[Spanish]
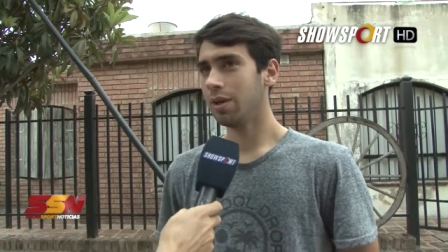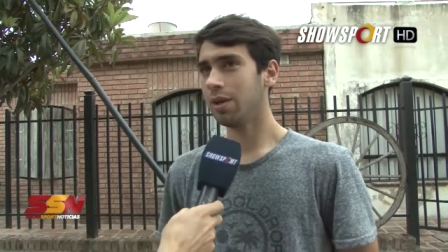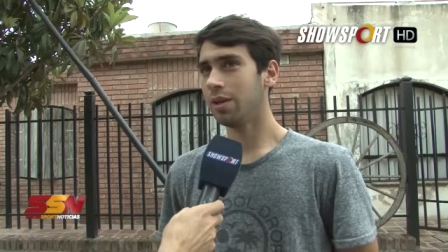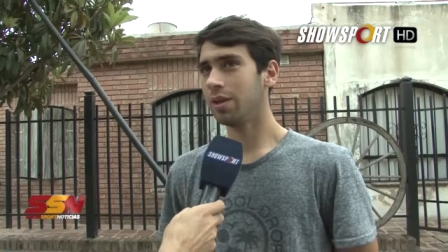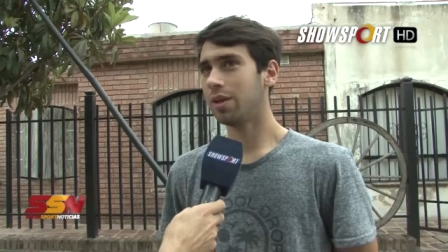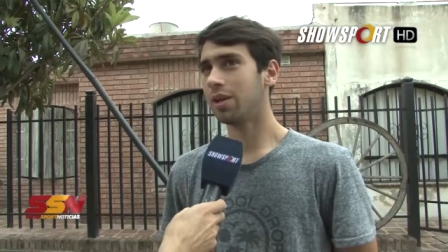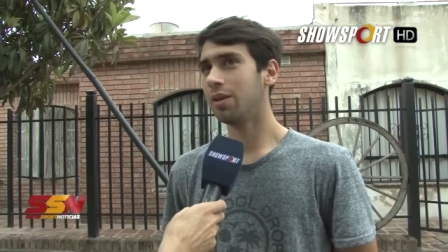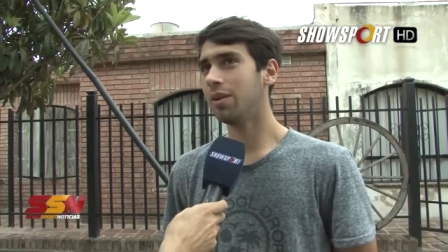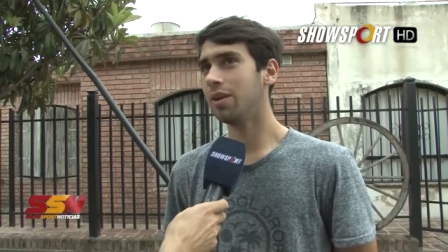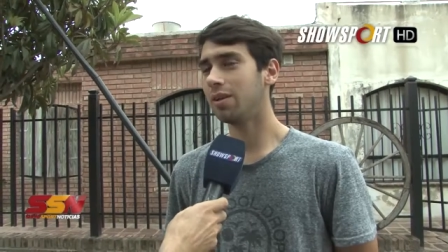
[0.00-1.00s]
Y a
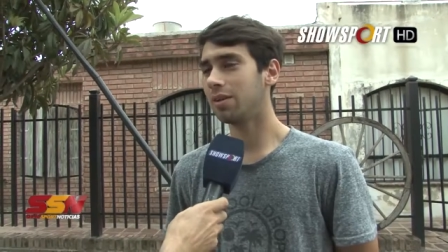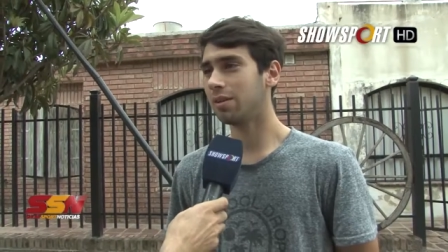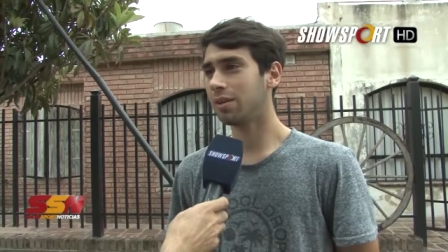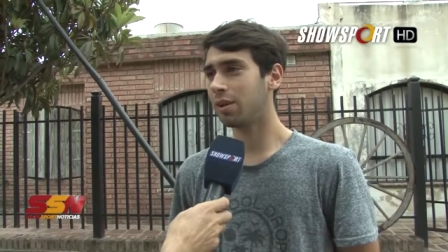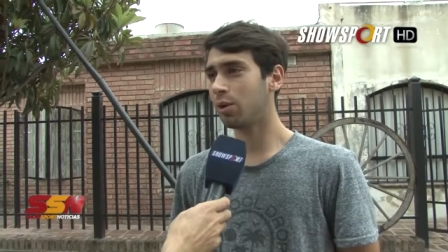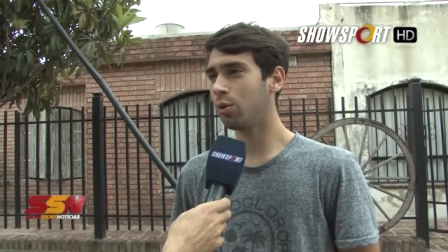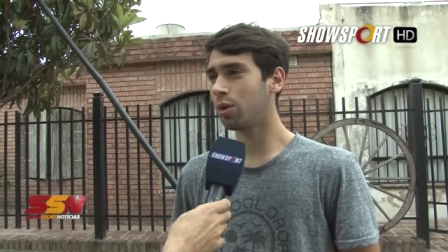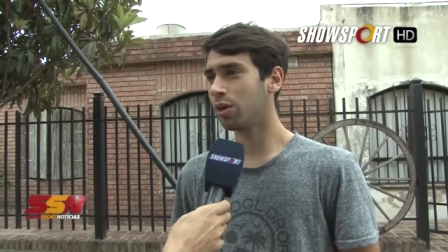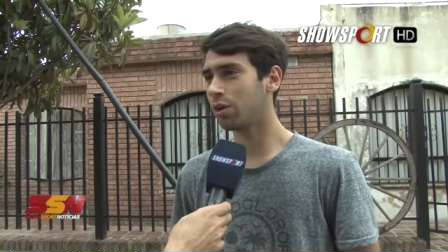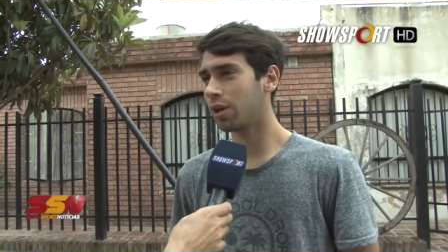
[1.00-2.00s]
nivel de
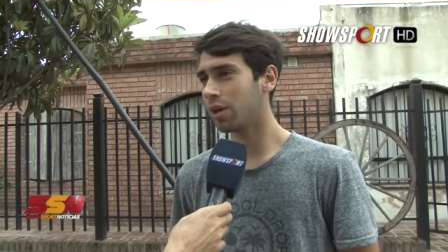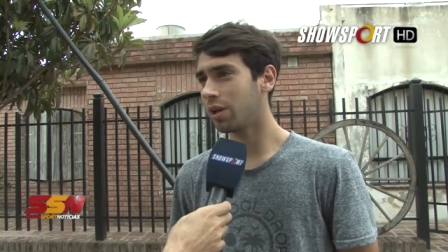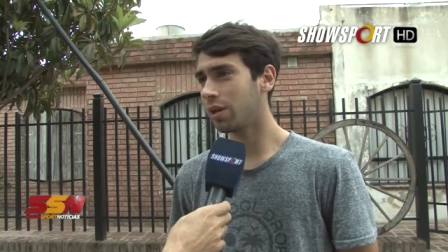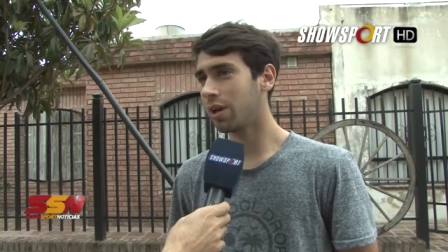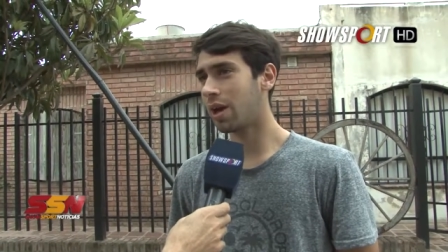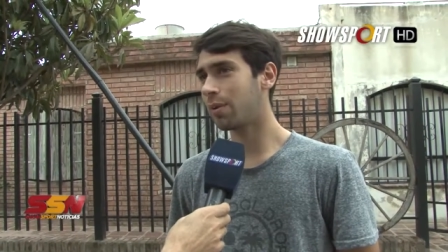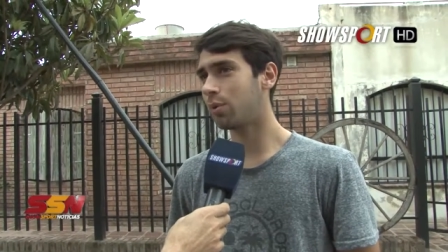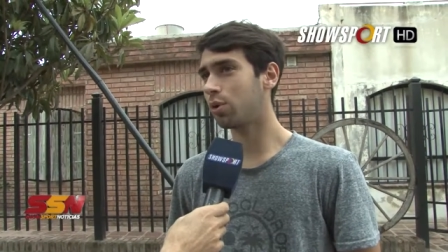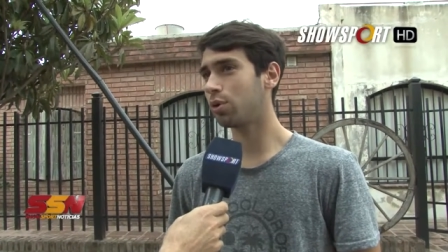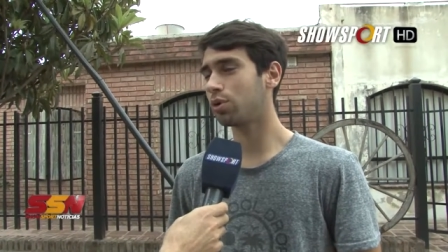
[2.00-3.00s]
club creo que
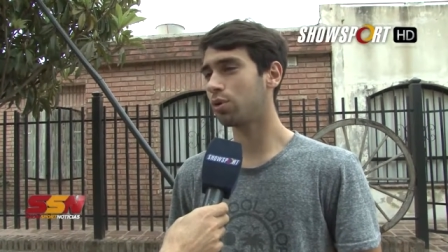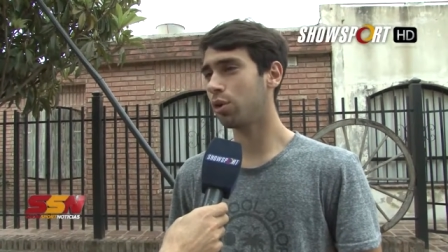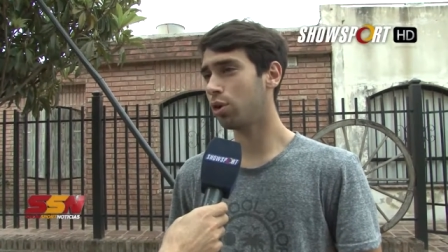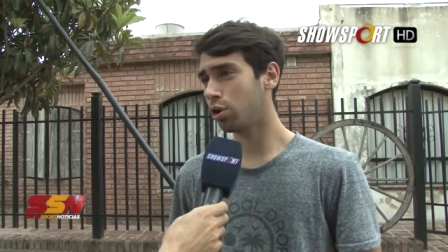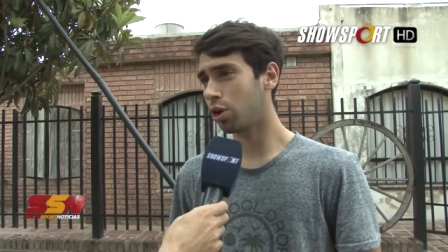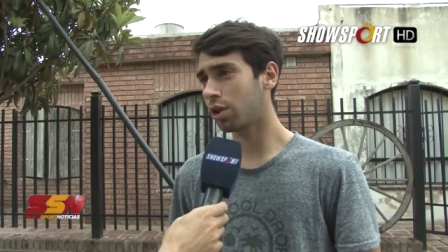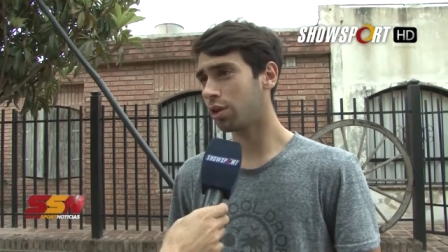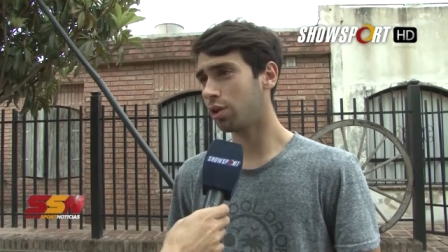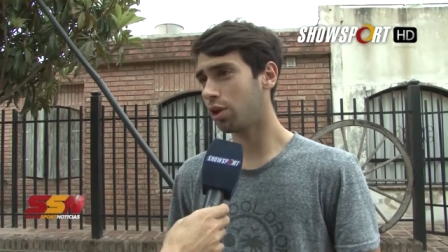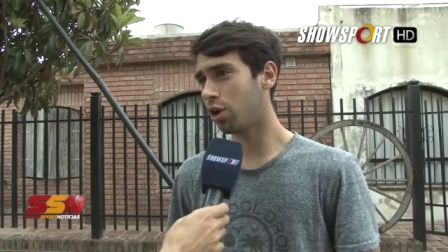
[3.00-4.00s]
ganamos los dos
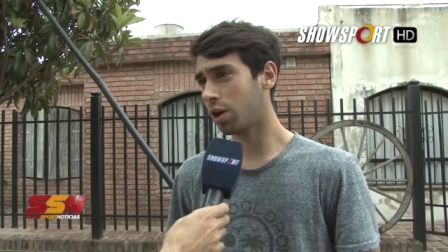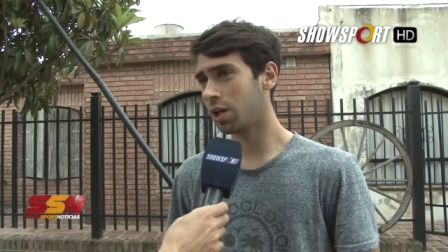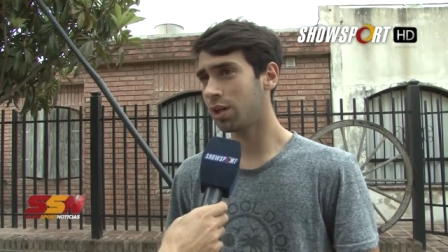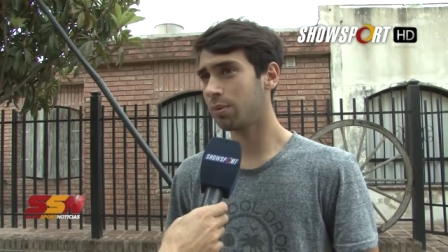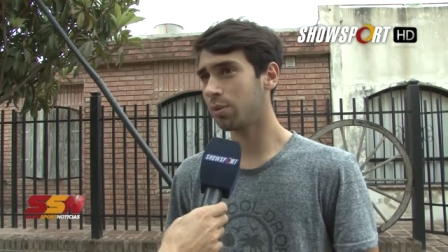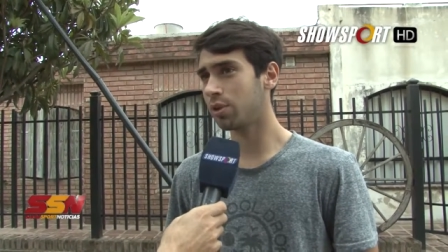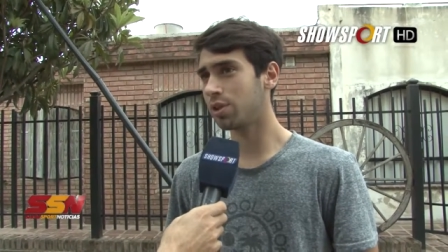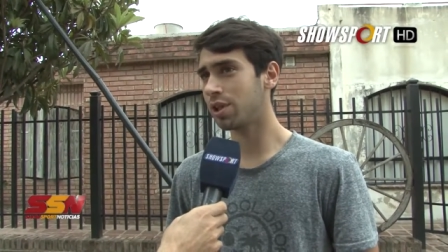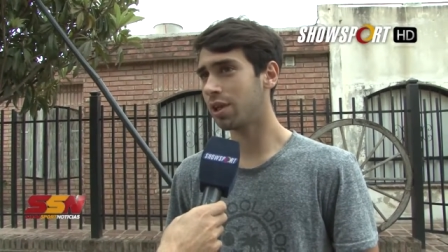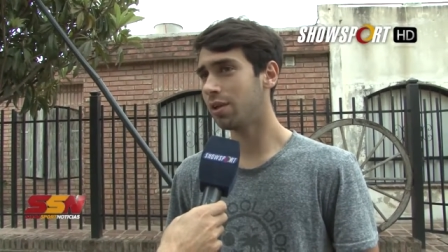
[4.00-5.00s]
torneos, el local e
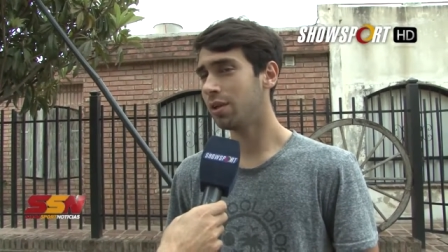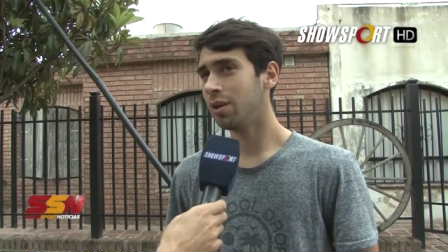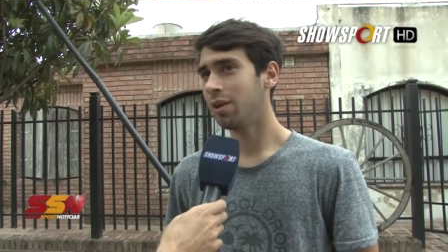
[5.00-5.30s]
interprovincial.